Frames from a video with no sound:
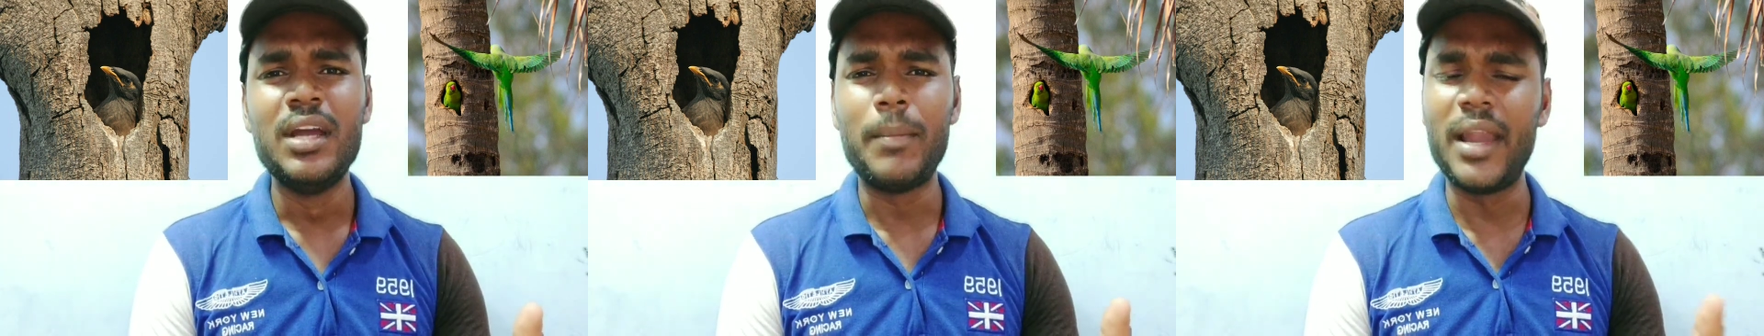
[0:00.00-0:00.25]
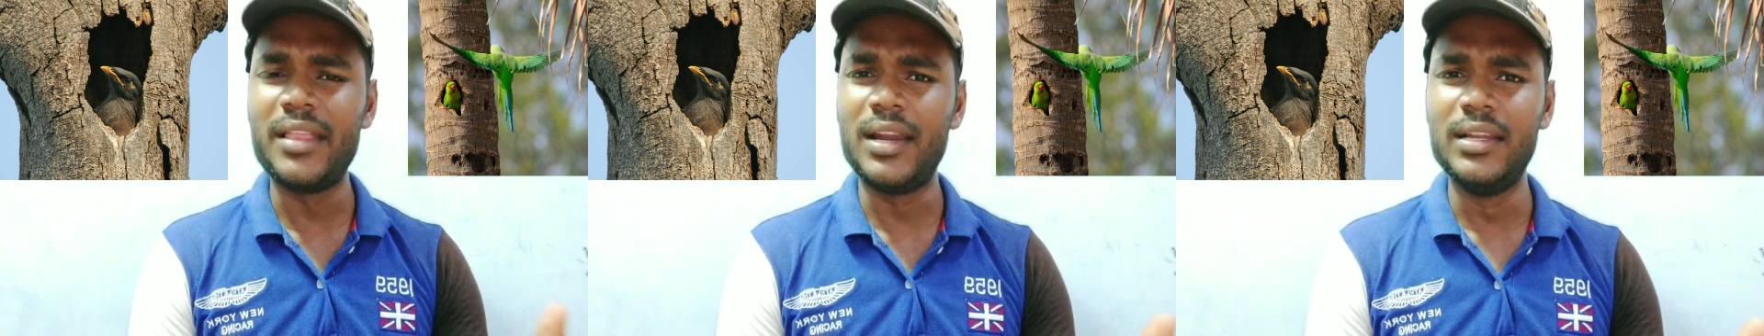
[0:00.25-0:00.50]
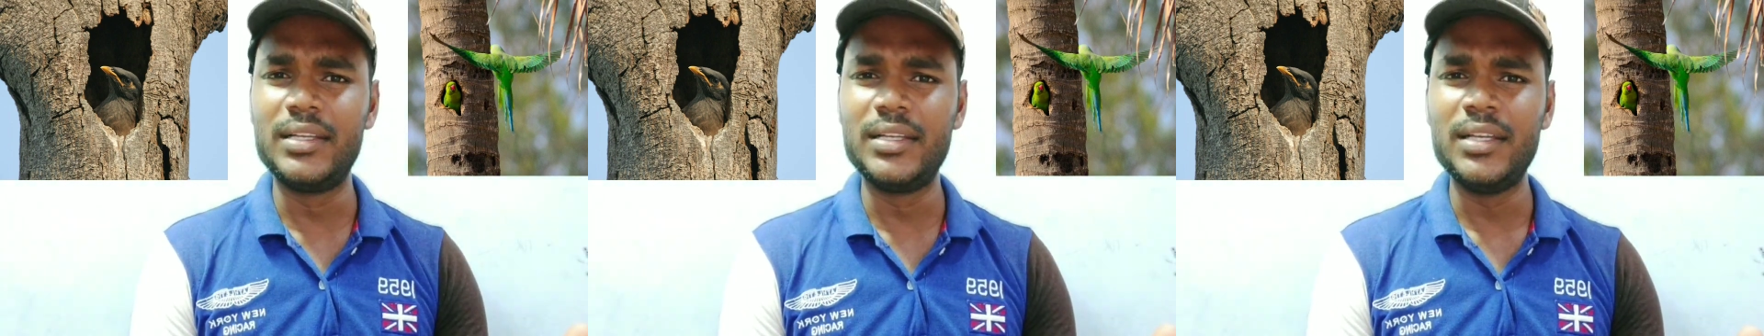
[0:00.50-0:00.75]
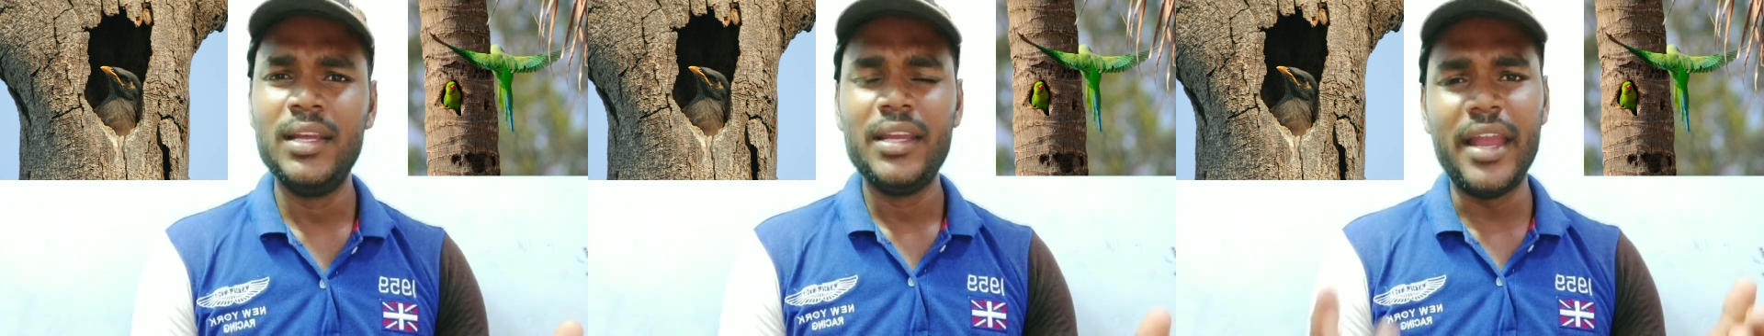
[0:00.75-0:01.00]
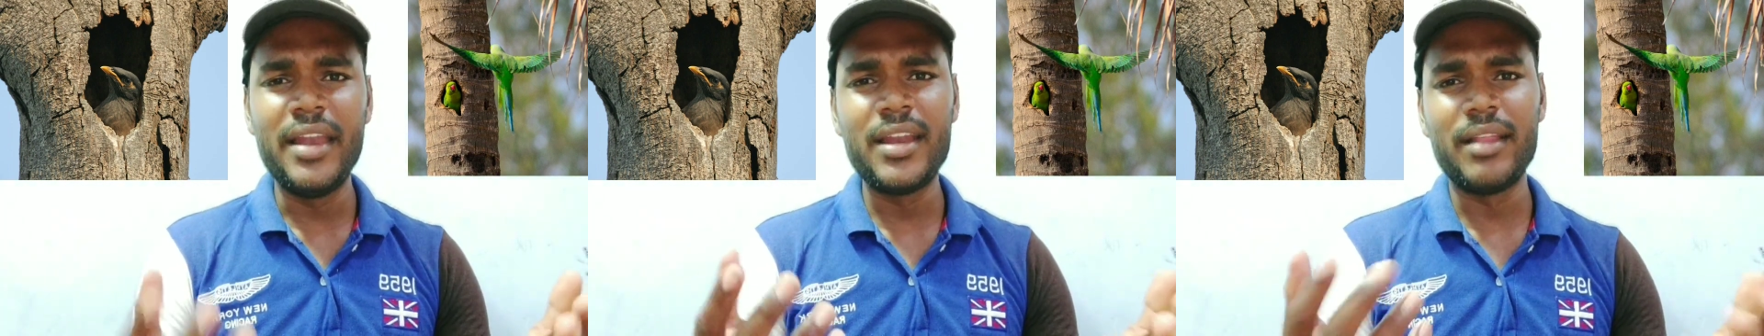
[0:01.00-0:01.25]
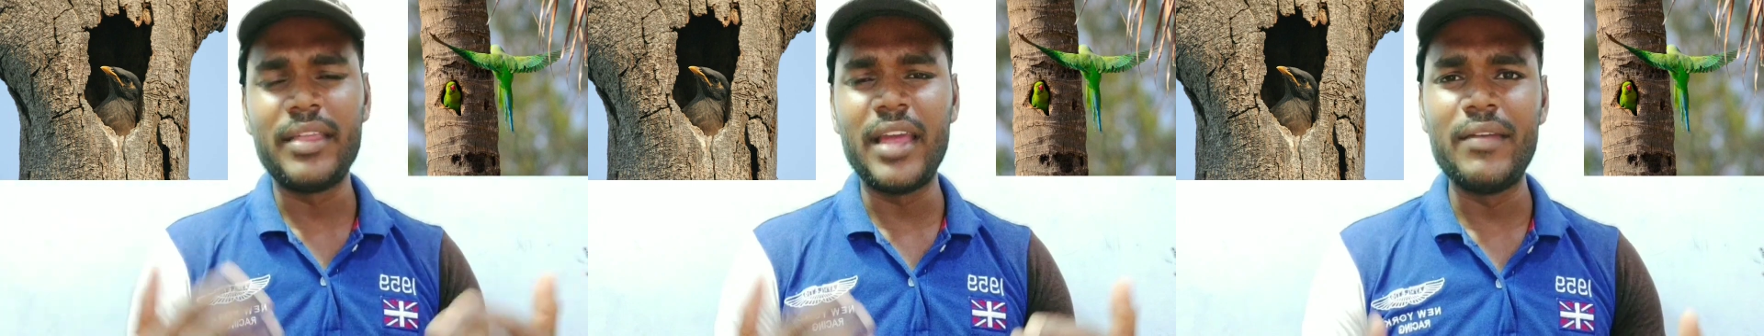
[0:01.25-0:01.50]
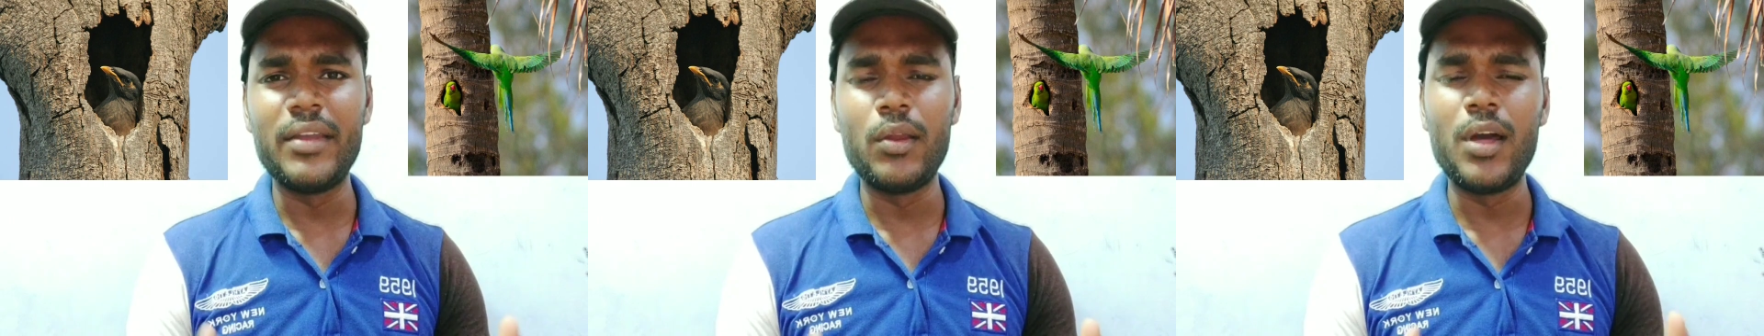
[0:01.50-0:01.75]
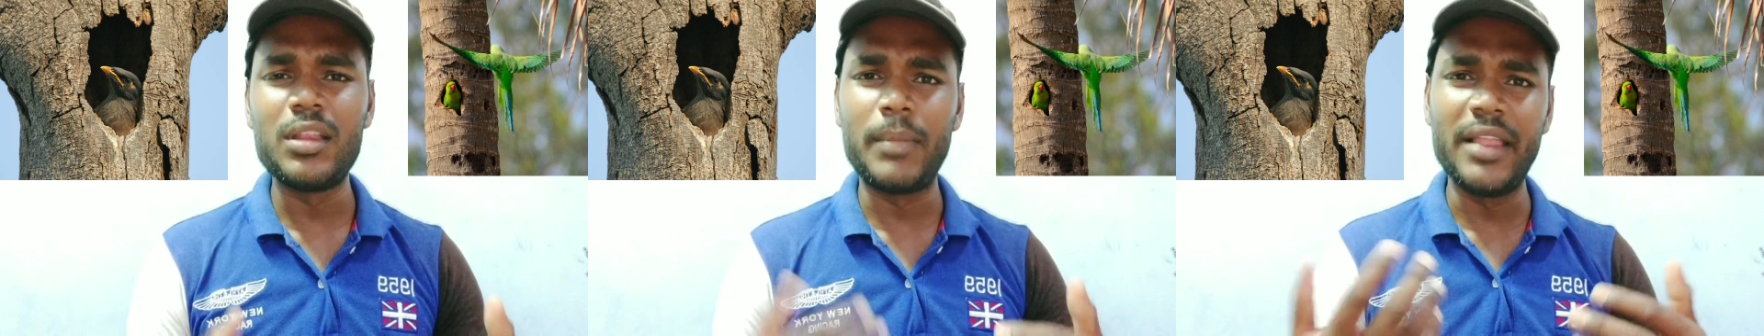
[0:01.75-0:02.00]
மனிதர்களுக்கு என்னென்ன
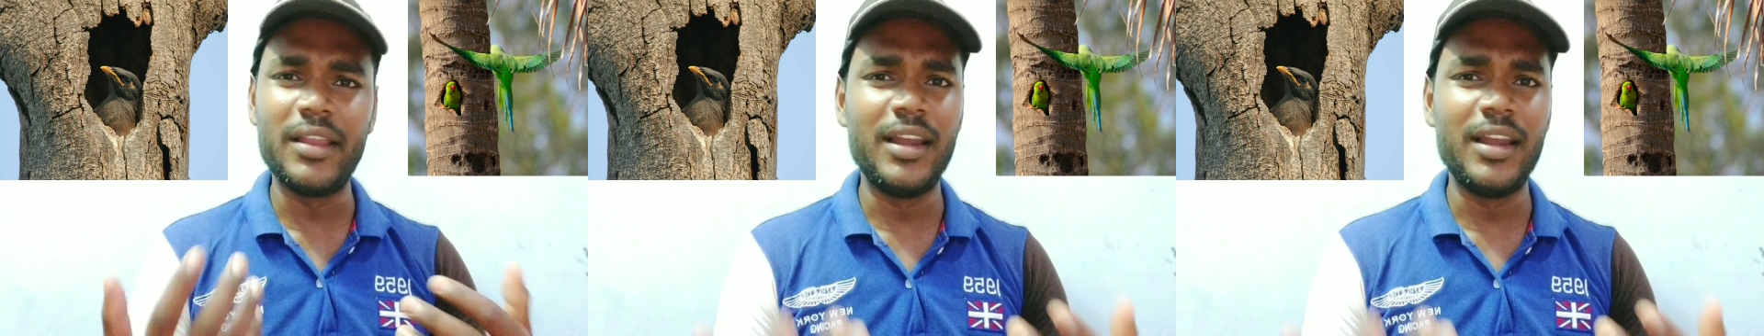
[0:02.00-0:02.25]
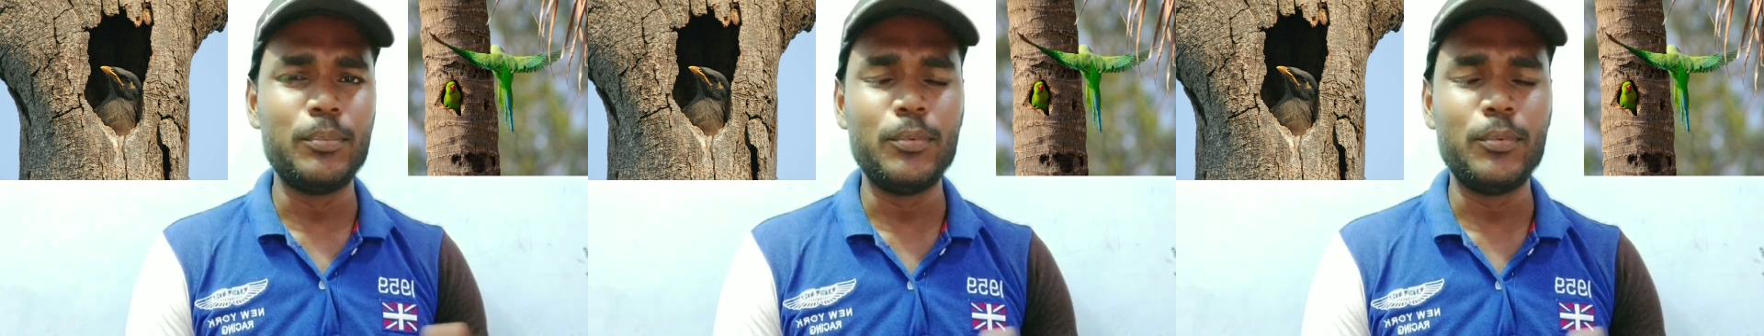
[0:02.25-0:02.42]
தேவைகளோ அந்த மனிதர்களே